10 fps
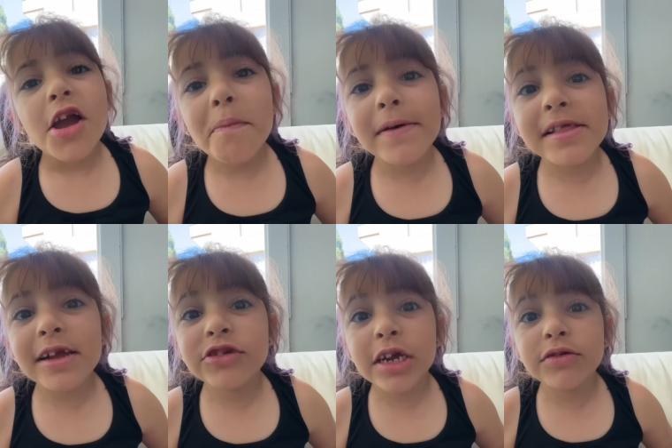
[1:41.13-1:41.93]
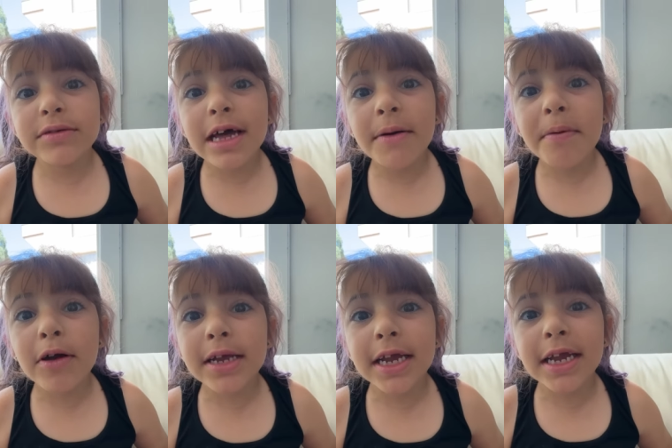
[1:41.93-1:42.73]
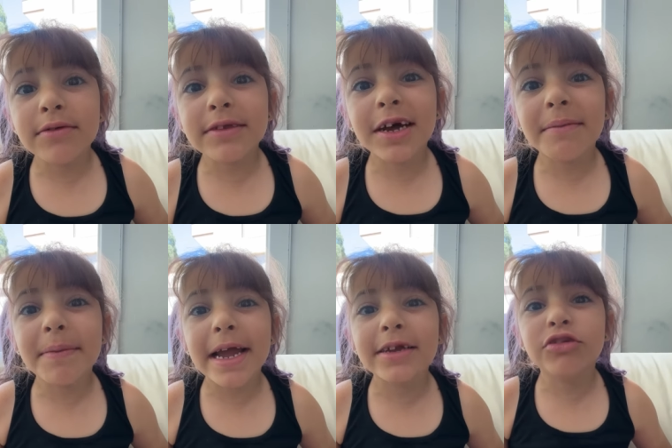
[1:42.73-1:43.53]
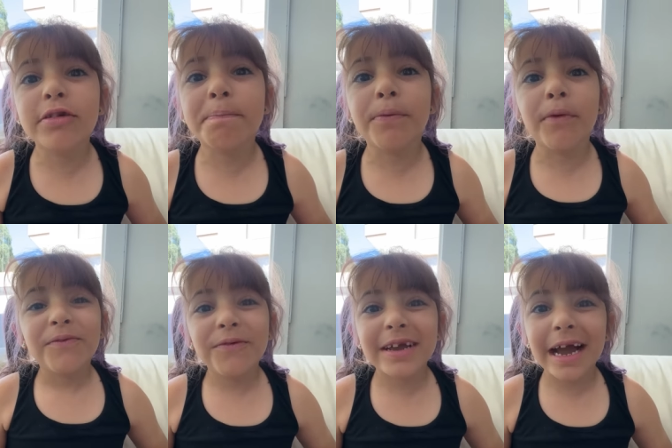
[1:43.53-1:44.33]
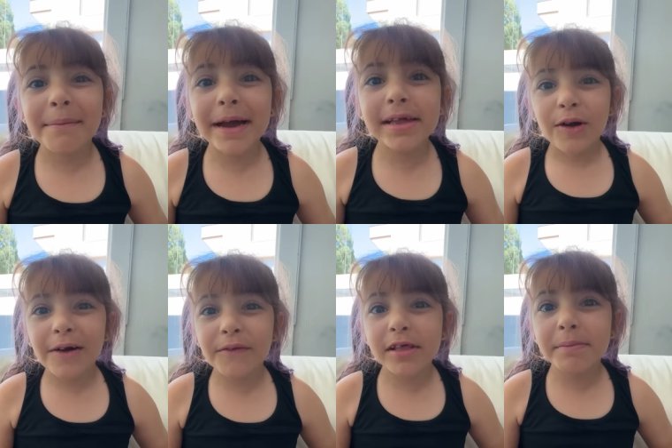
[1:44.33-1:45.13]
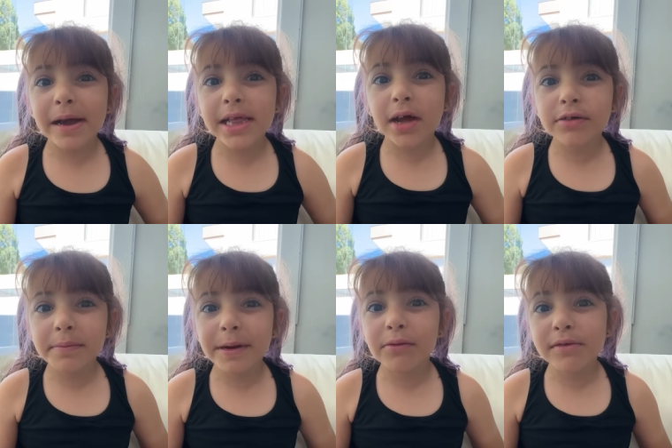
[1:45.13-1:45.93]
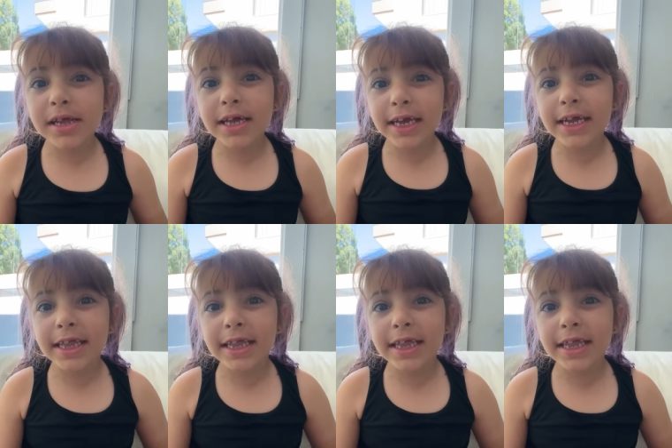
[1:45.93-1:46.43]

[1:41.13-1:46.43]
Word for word: Eu posso te ajudar um pouquinho também, tipo, ficar mais, com a voz mais alta pra conseguir,